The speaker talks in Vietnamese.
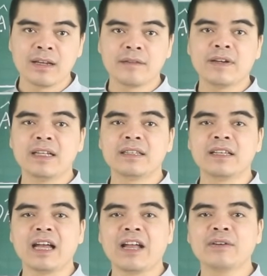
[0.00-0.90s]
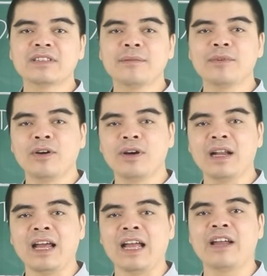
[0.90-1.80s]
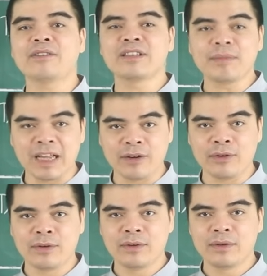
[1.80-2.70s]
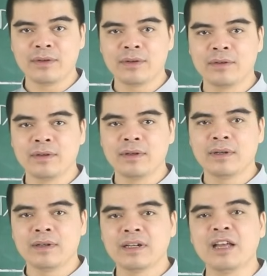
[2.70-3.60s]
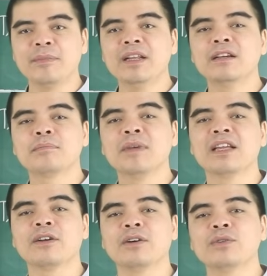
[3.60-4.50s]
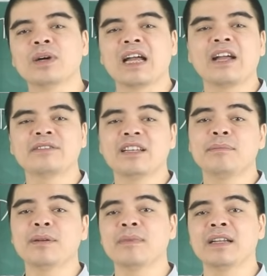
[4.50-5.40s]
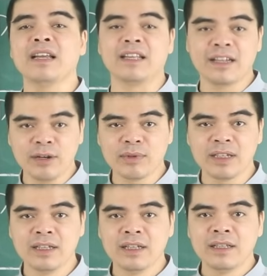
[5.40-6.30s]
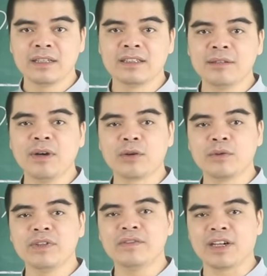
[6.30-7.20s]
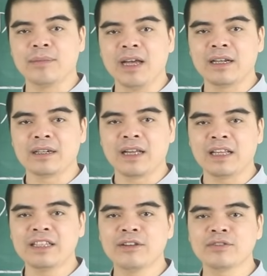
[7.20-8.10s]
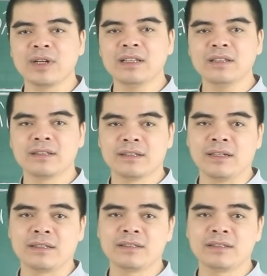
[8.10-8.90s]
Vậy thì hai con giáp đó là hai con giáp nào? Để biết được mình có thuộc hai con giáp may mắn này hay không ấy, thì xin mời quý vị và các bạn hãy theo dõi thật